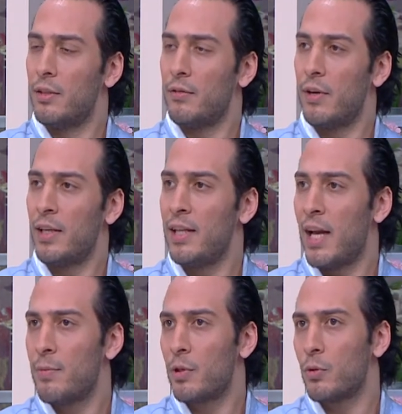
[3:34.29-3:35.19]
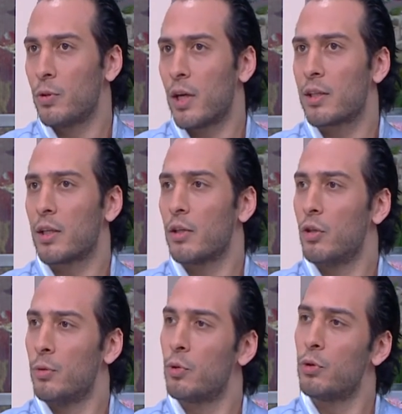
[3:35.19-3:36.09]
فهي هاي بتكون اكثر انه
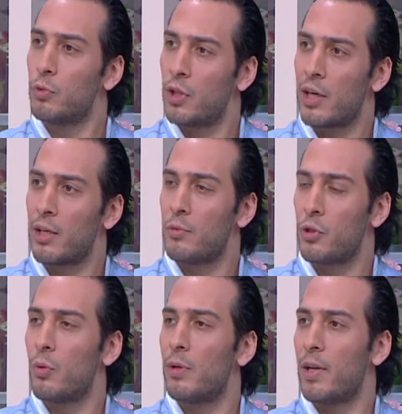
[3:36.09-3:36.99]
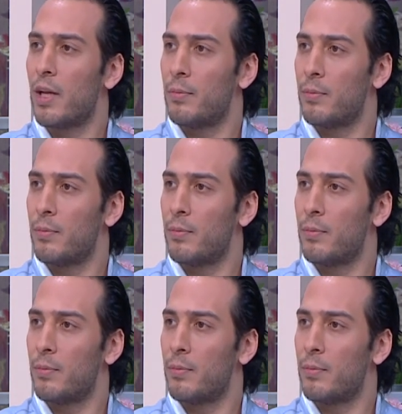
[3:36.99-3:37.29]
هو بيكون مدرب جوا الملعب